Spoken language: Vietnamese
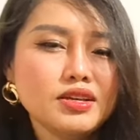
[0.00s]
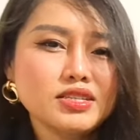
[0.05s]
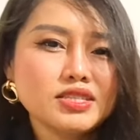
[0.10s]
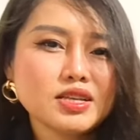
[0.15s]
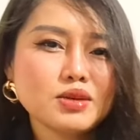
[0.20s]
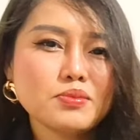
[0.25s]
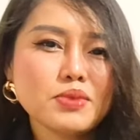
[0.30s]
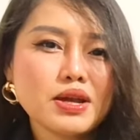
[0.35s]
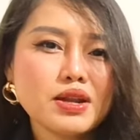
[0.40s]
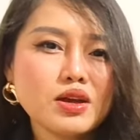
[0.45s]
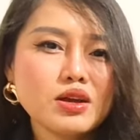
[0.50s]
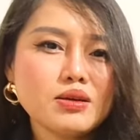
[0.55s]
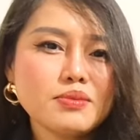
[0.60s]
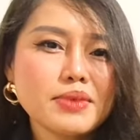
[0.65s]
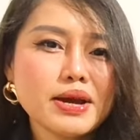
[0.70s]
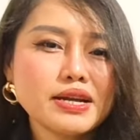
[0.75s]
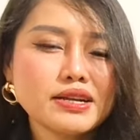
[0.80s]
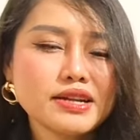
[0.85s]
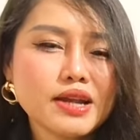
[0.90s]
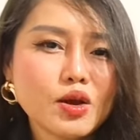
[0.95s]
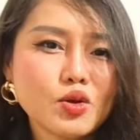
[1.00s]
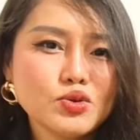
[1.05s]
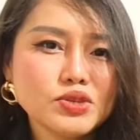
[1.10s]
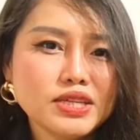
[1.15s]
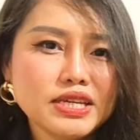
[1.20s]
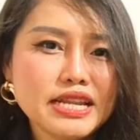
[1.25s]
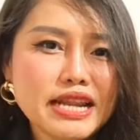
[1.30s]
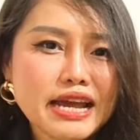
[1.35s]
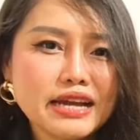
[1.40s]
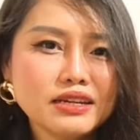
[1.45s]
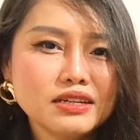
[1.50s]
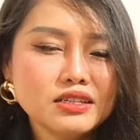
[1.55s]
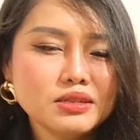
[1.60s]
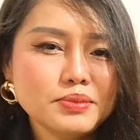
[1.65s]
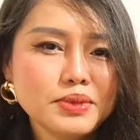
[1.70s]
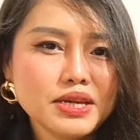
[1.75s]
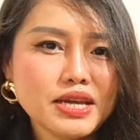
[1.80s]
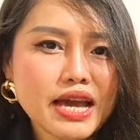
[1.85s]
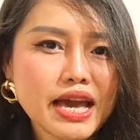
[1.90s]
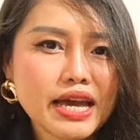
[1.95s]
Sao mà nói ban đầu chỉ là người
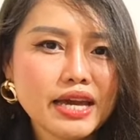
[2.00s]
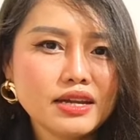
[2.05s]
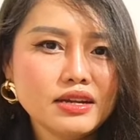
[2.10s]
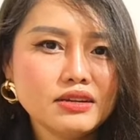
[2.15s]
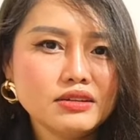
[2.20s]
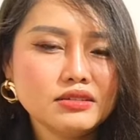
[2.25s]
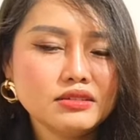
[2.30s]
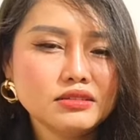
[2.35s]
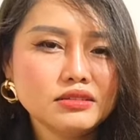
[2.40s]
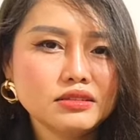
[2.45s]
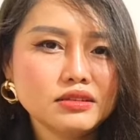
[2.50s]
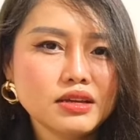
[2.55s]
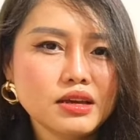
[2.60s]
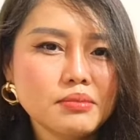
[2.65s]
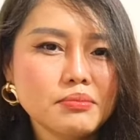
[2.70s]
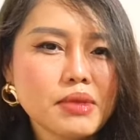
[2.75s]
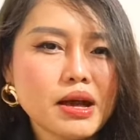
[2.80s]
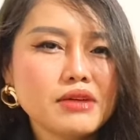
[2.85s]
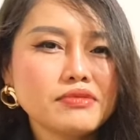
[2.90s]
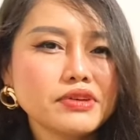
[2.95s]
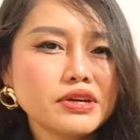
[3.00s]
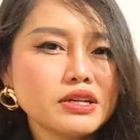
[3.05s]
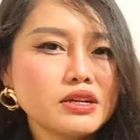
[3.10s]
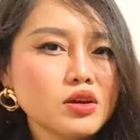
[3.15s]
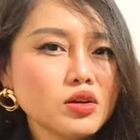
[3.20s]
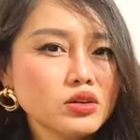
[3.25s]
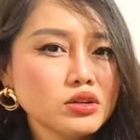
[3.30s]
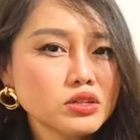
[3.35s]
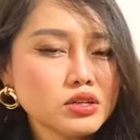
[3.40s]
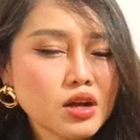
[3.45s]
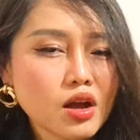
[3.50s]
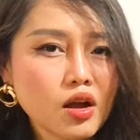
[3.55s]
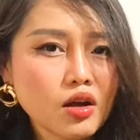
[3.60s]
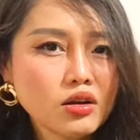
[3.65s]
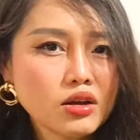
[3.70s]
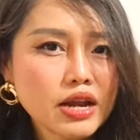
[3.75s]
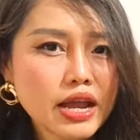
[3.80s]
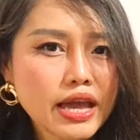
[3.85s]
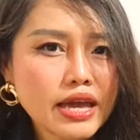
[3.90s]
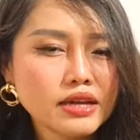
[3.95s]
bị hại được Bà phải nói
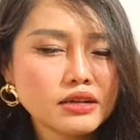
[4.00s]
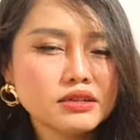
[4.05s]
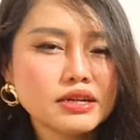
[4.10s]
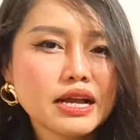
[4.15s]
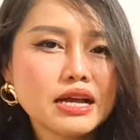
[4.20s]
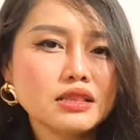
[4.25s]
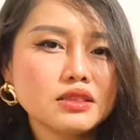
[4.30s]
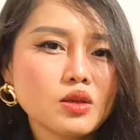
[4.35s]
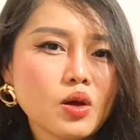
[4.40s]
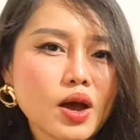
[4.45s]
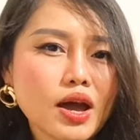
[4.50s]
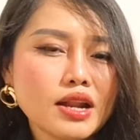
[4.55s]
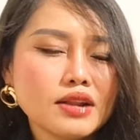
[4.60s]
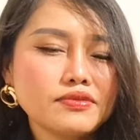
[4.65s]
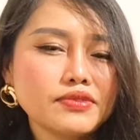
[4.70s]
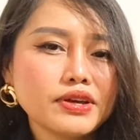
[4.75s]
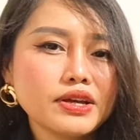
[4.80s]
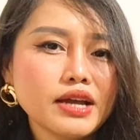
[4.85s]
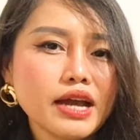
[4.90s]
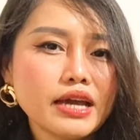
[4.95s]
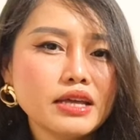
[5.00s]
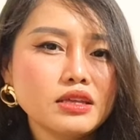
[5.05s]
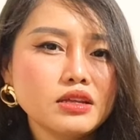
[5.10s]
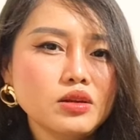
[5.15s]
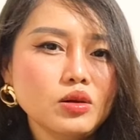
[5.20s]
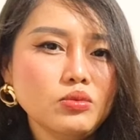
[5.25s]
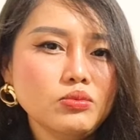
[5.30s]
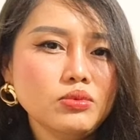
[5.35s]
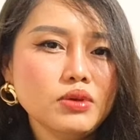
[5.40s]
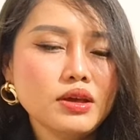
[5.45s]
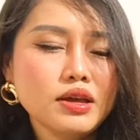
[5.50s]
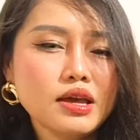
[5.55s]
rõ ràng ra tòa là phải khai cho đúng